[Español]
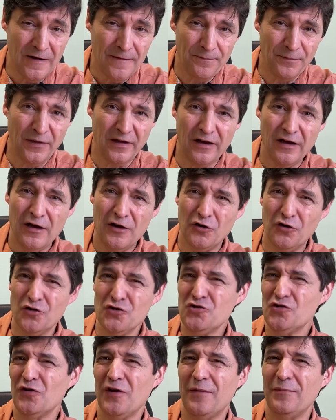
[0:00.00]
de no
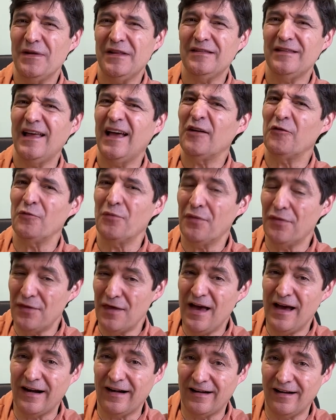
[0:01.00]
solamente anunciar